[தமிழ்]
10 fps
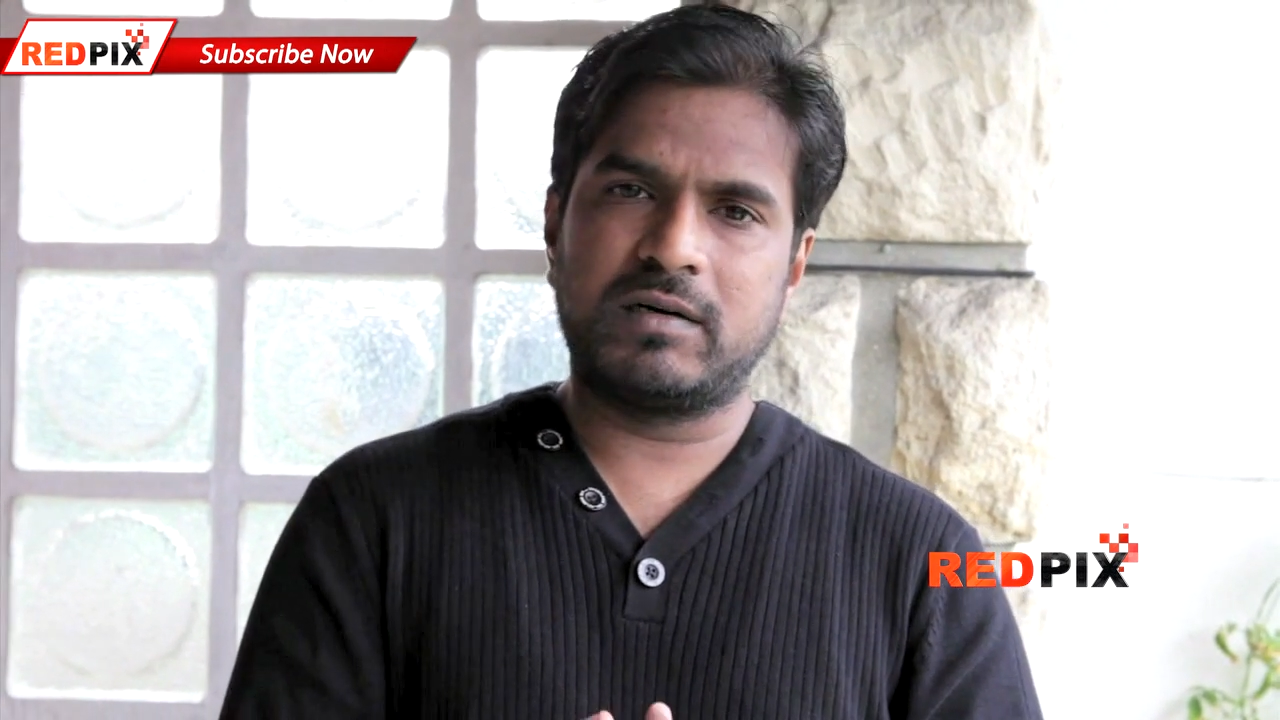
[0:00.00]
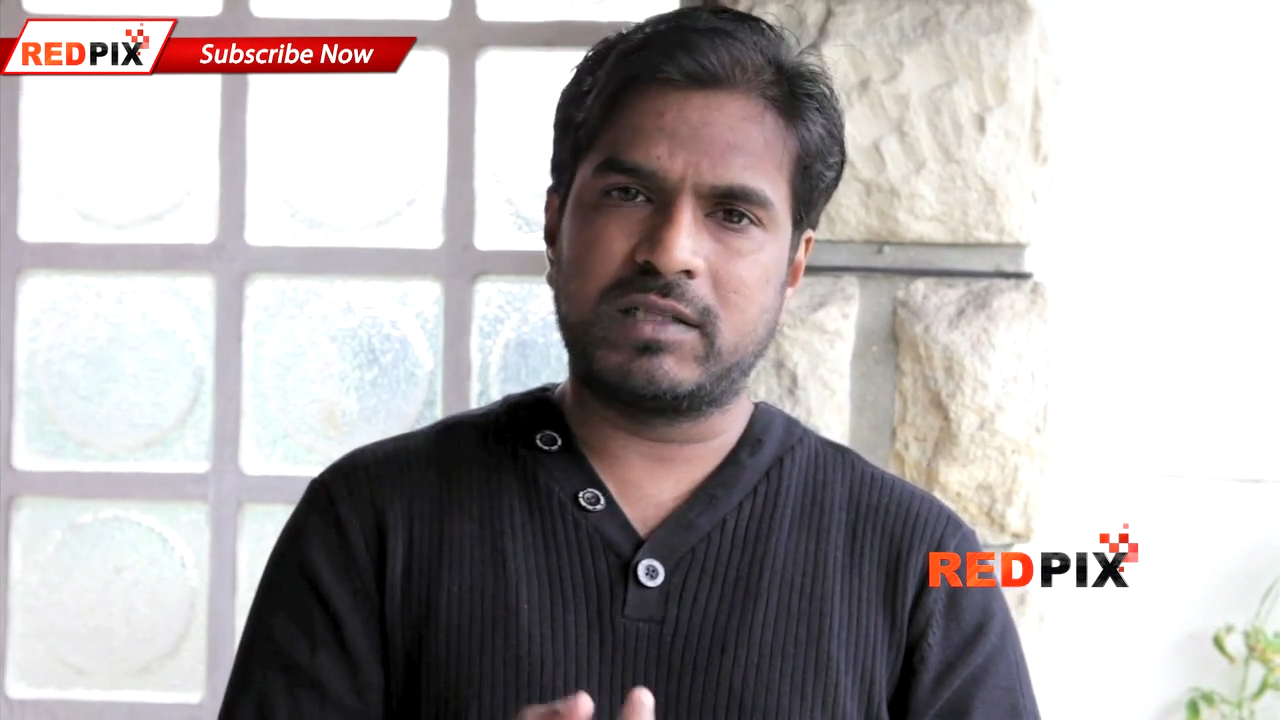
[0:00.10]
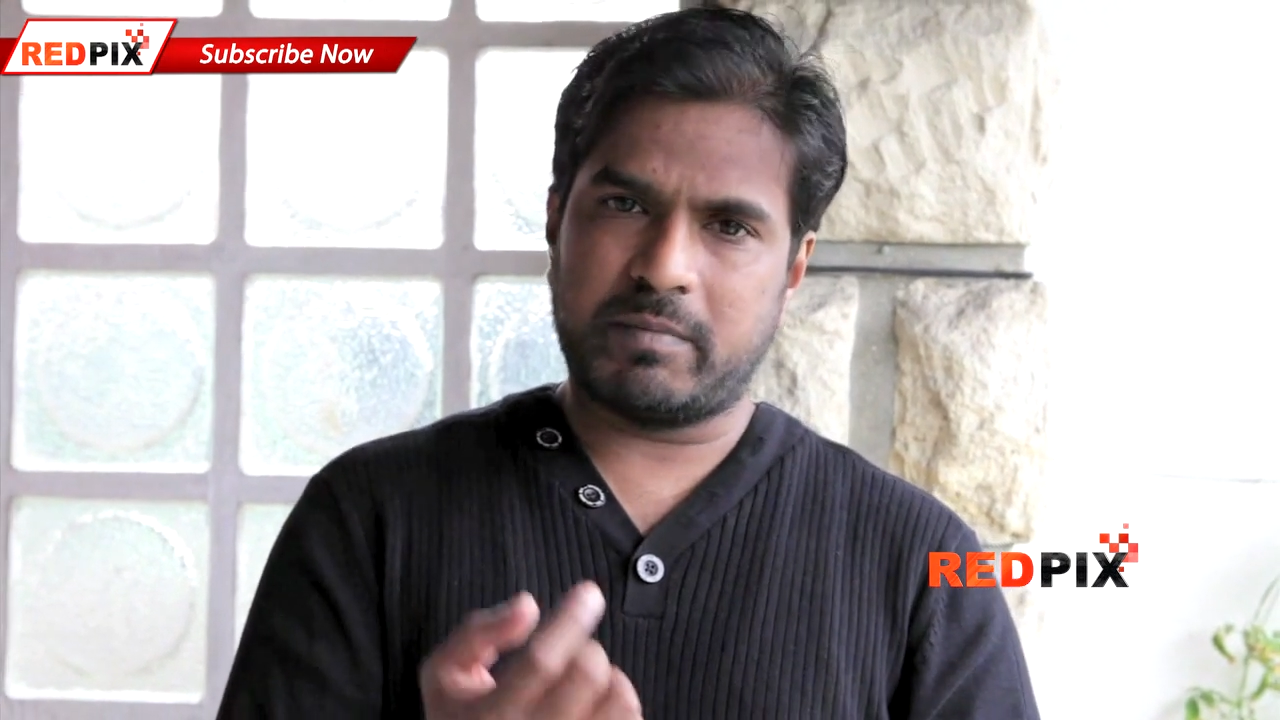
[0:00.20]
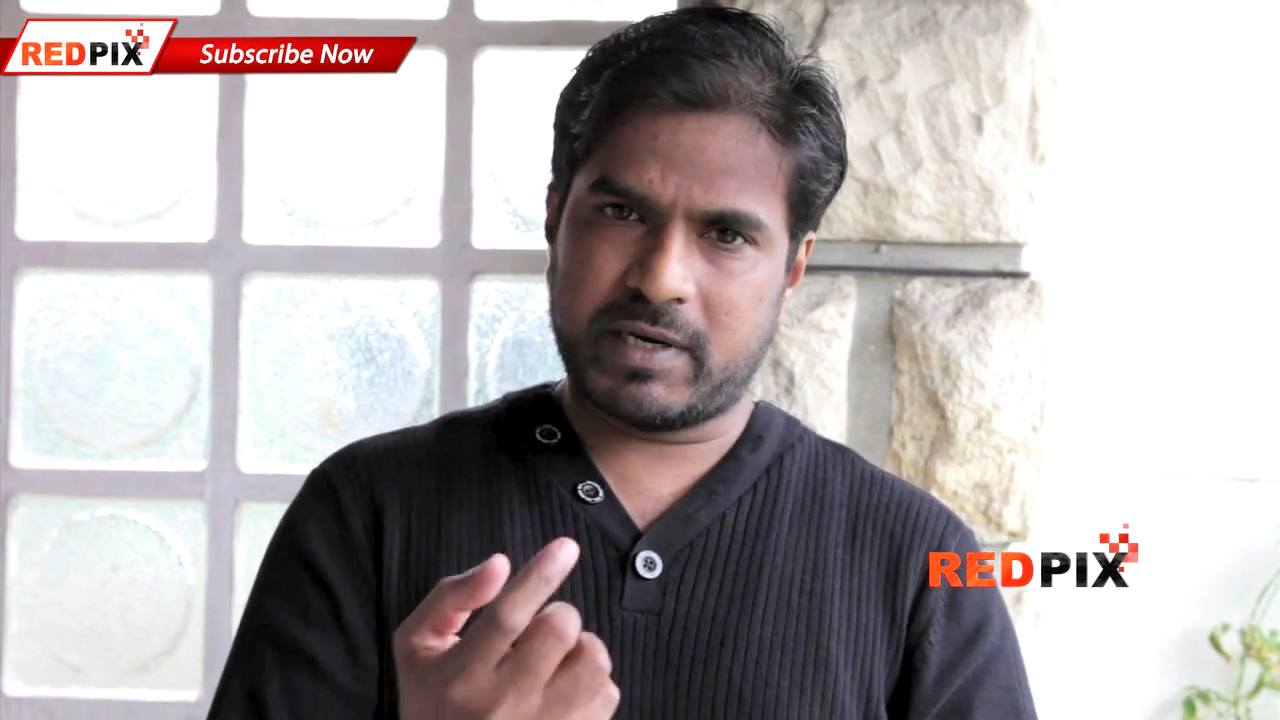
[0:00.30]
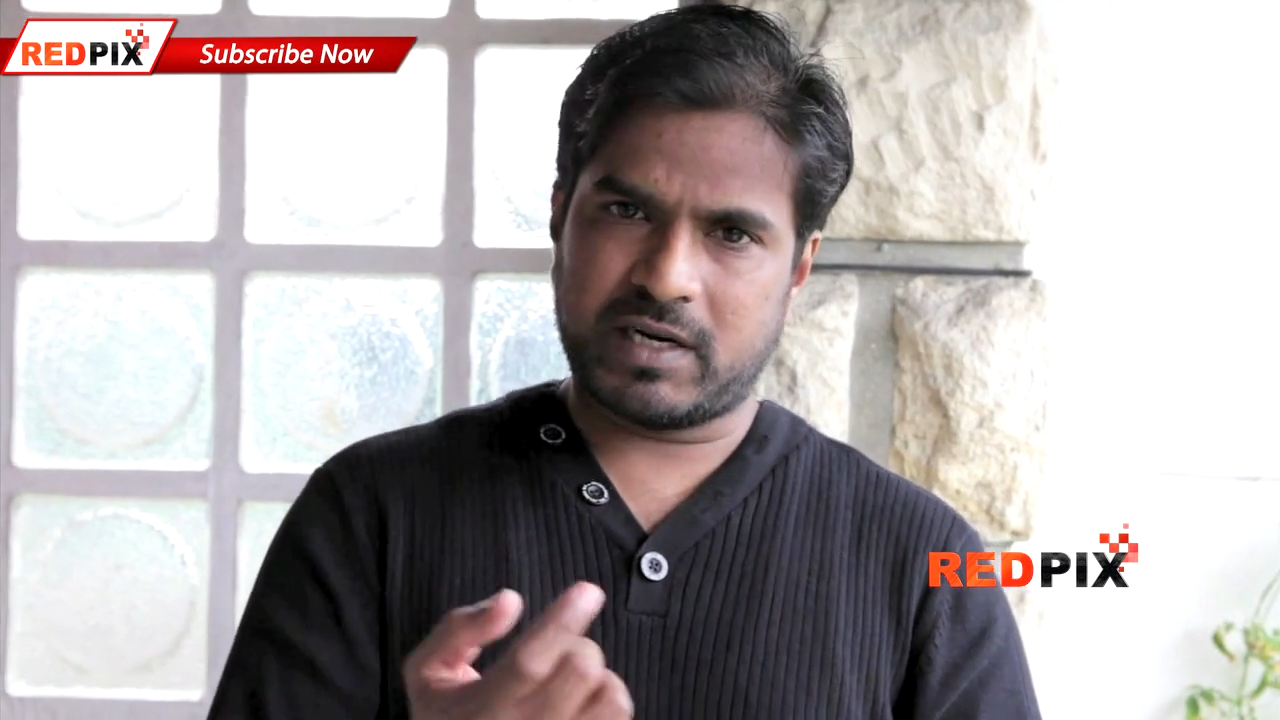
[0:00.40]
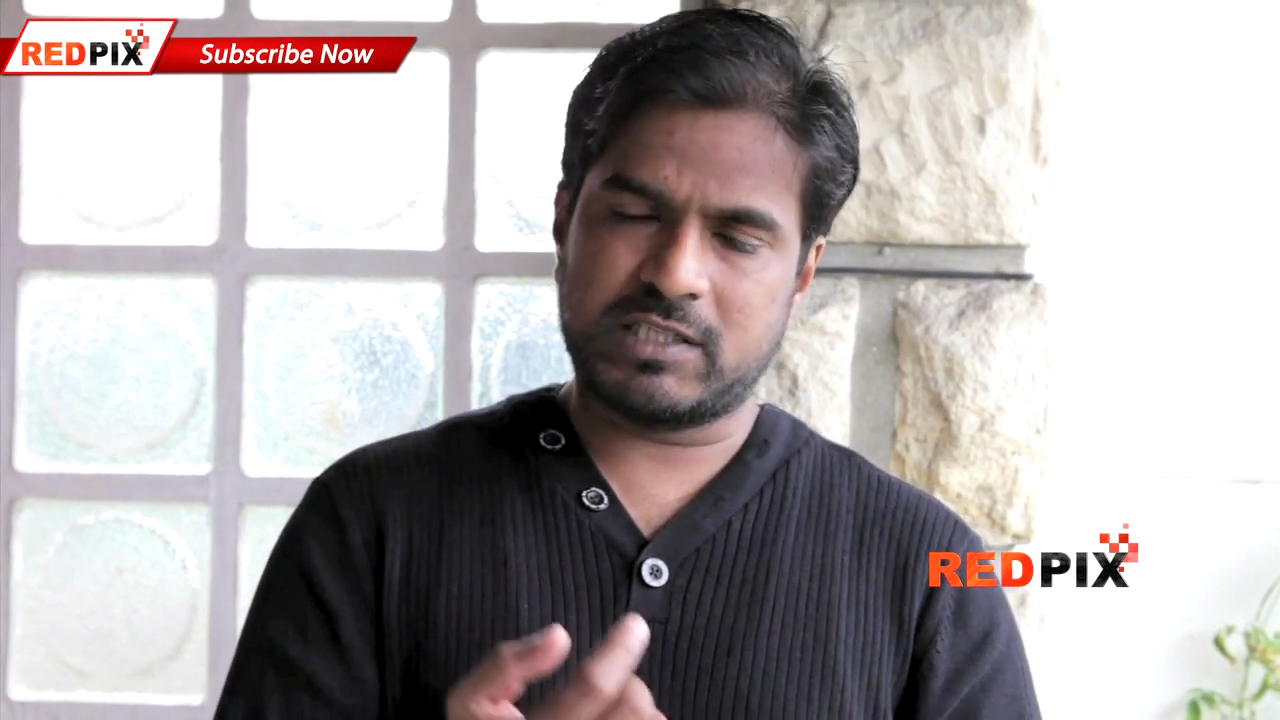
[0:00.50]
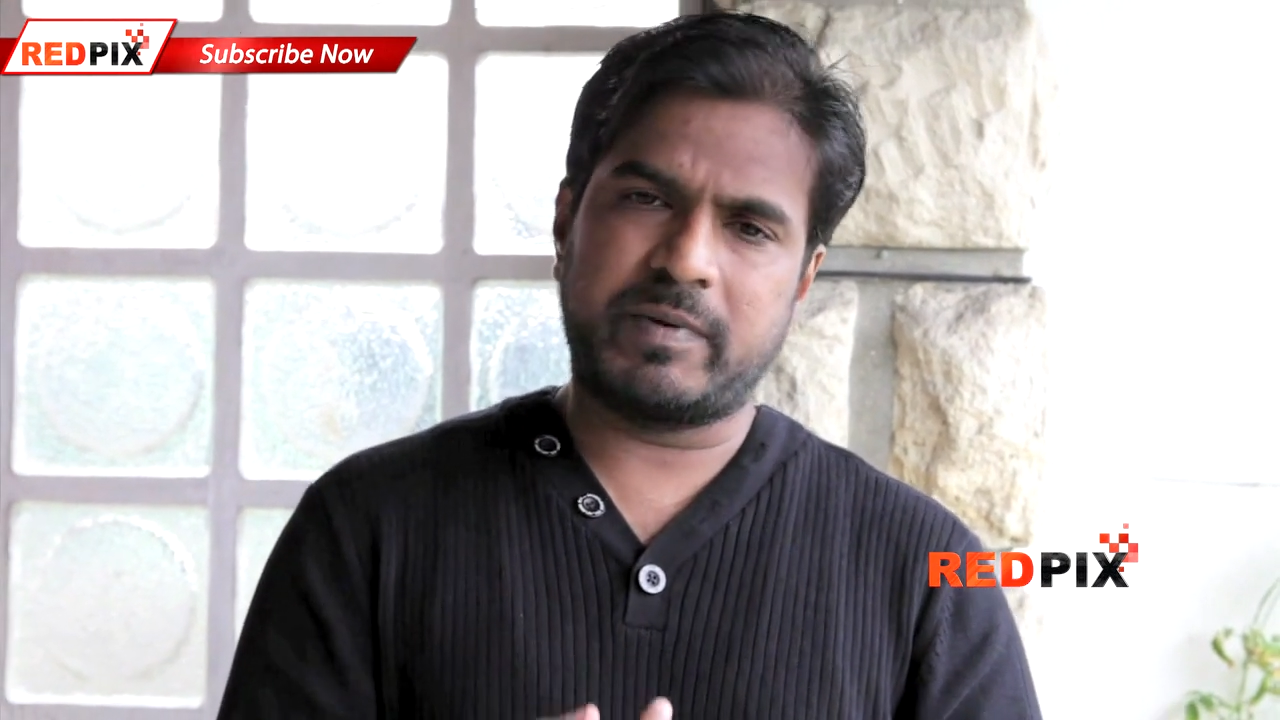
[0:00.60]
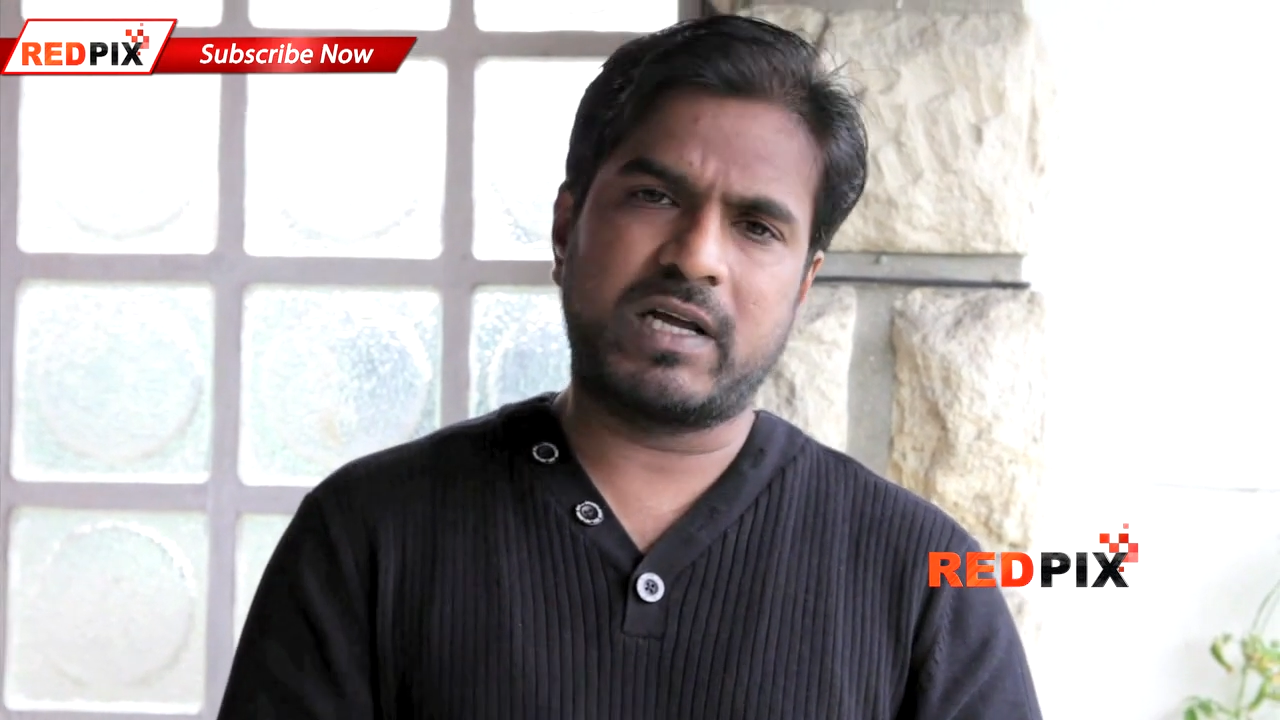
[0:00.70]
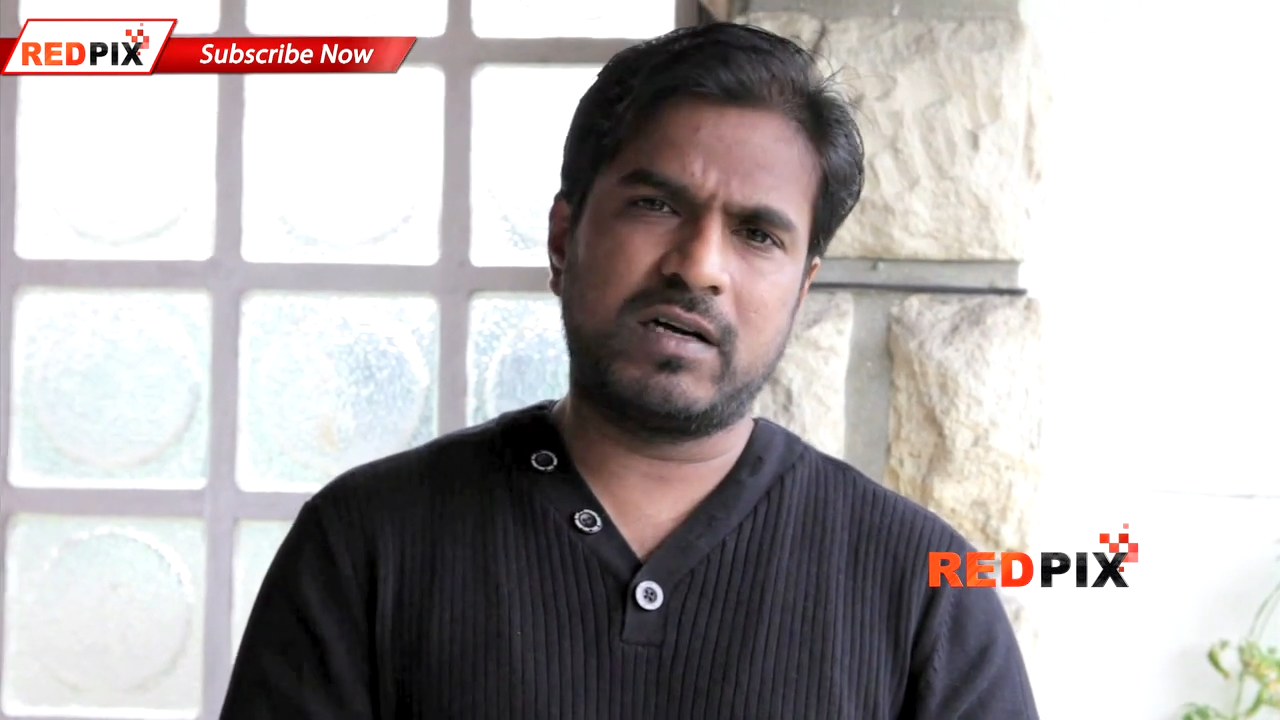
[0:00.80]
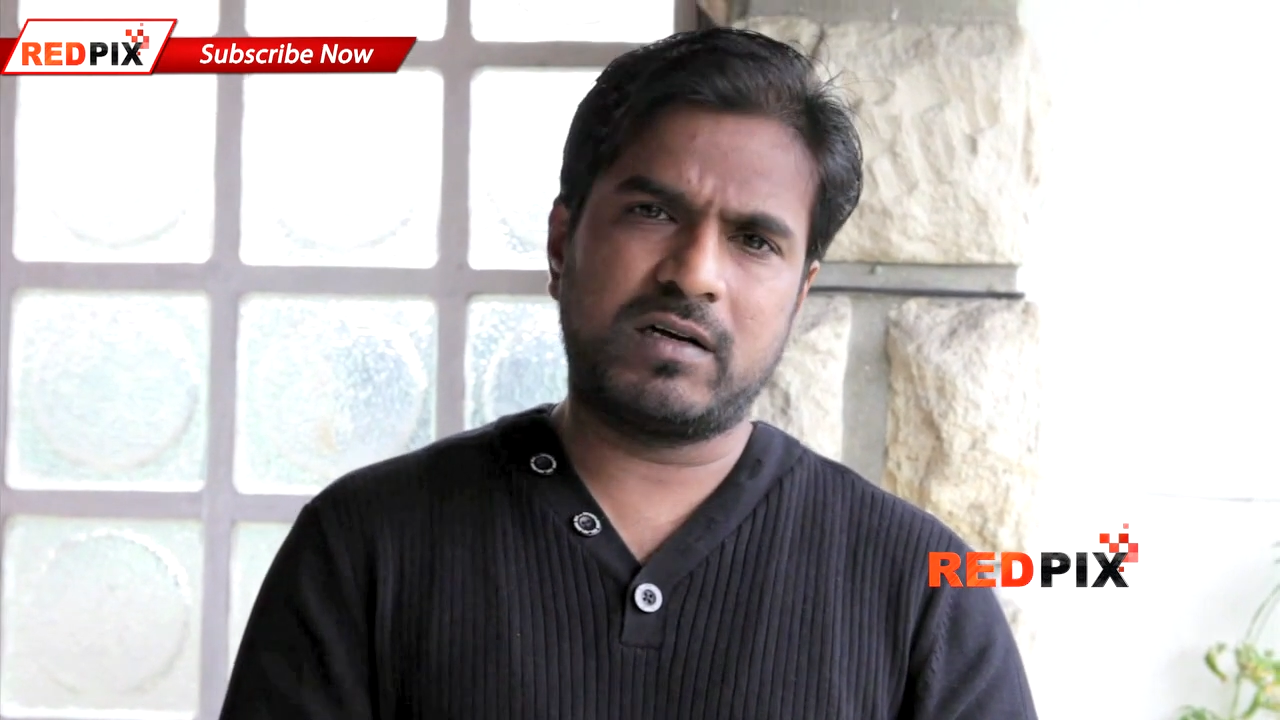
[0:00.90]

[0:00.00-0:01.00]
அந்த மெட்ராஸ் பட